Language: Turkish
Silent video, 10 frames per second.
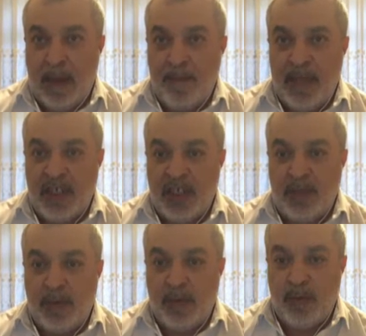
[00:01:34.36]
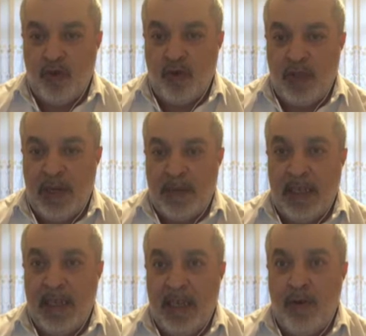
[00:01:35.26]
yapmaya çalıştığı bir türlü
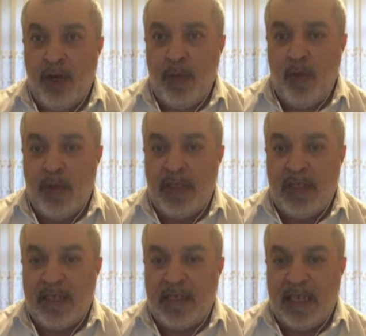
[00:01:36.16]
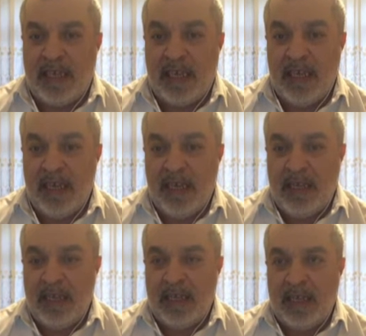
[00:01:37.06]
sürdüremediği ekonomi politikasındaki
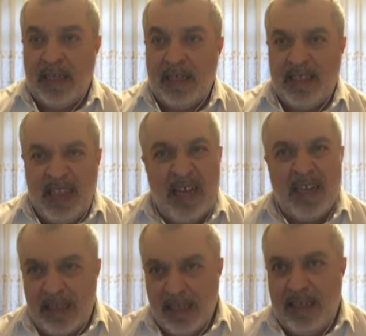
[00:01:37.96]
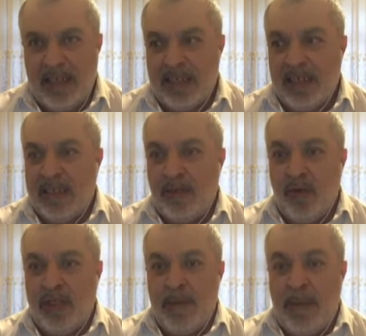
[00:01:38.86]
e, dağınıklık e,
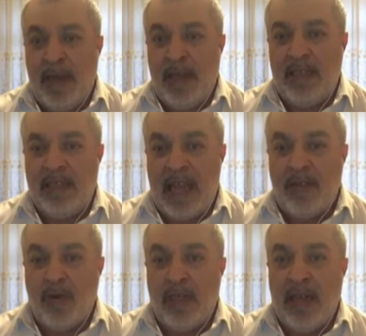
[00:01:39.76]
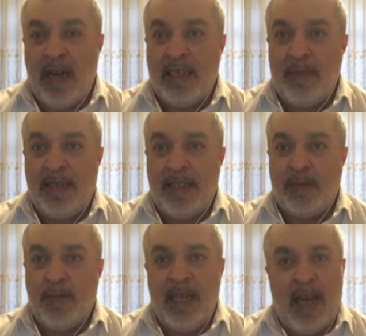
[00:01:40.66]
yürütememeden dolayı AKP
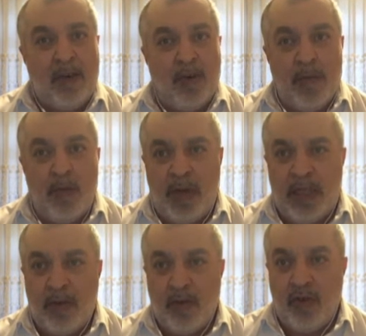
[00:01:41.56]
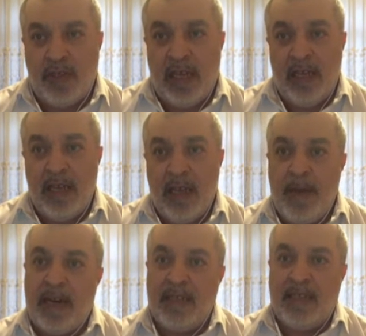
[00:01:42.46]
seçmeni ya ekonomi bu kadar kötüyse
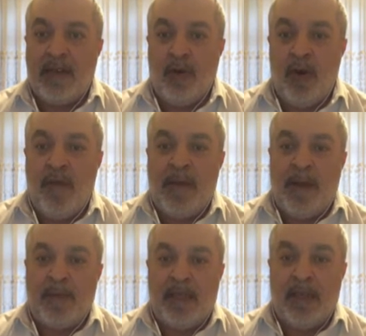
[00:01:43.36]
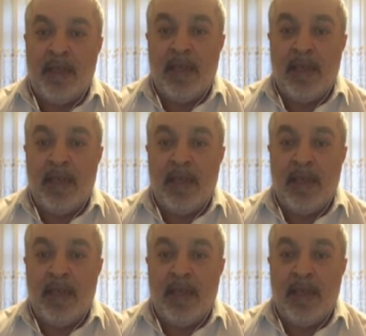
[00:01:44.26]
ben artık sana oy vermem dedi.